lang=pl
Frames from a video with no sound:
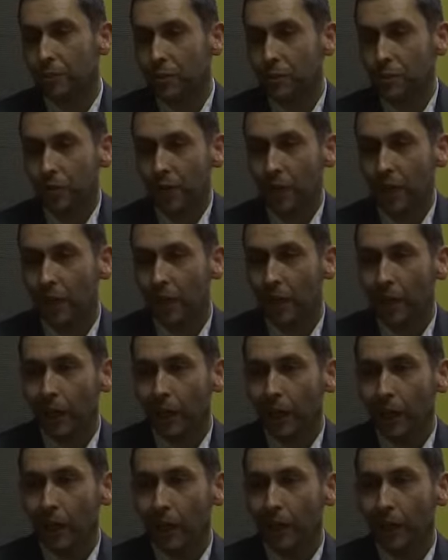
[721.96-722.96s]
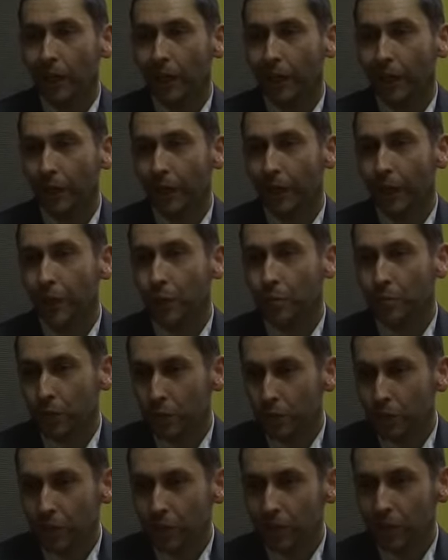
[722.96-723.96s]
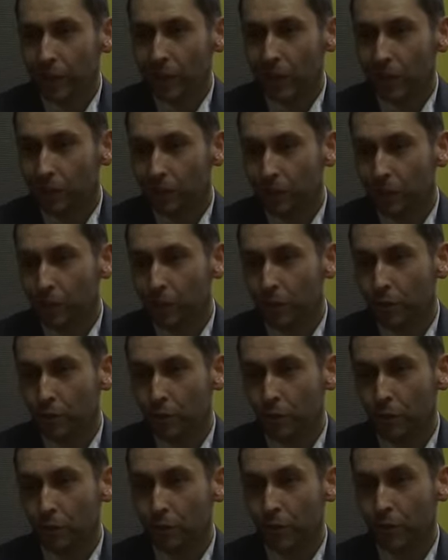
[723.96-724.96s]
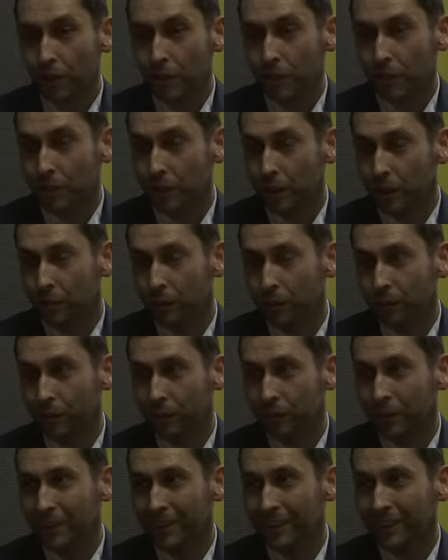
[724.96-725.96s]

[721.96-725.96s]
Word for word: życia e, przeszedł na wieczną łączkę, że tak powiem.